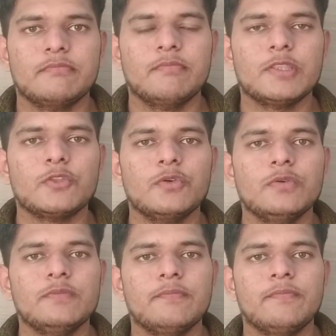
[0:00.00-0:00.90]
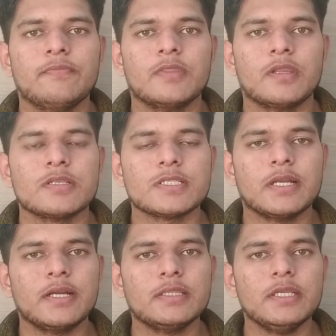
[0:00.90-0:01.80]
मित्रों
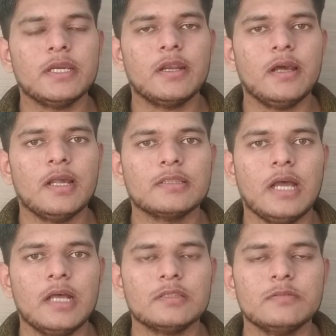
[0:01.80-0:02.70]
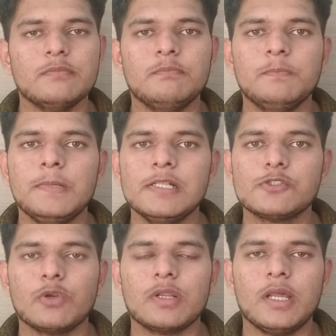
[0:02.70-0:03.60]
संगतिकरण अर्थात
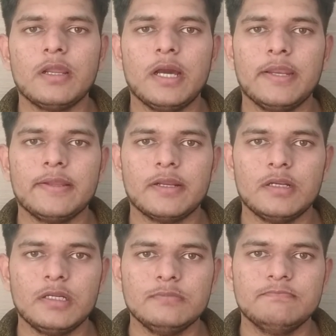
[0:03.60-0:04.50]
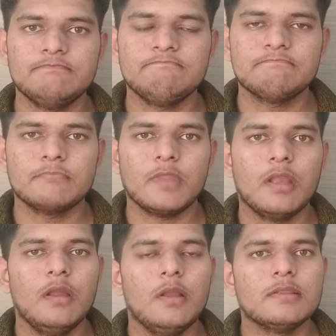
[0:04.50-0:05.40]
मिलजुल कर कार्य करना
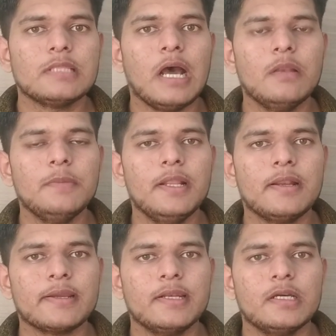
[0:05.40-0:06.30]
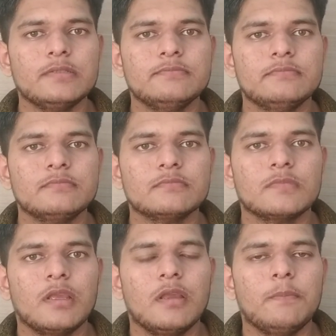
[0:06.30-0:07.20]
तालमेल रखना
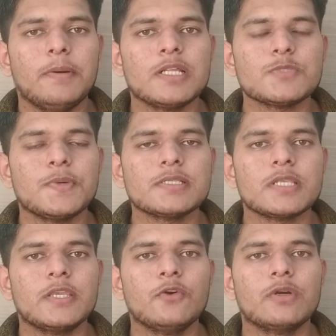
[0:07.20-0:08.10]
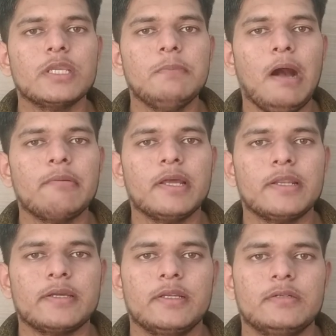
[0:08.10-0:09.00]
परस्पर सहयोग की भावना
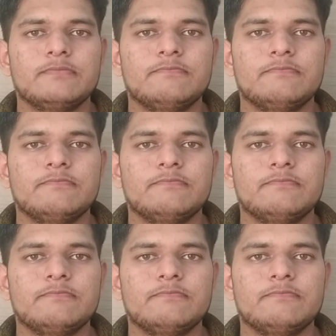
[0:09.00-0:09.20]
रखना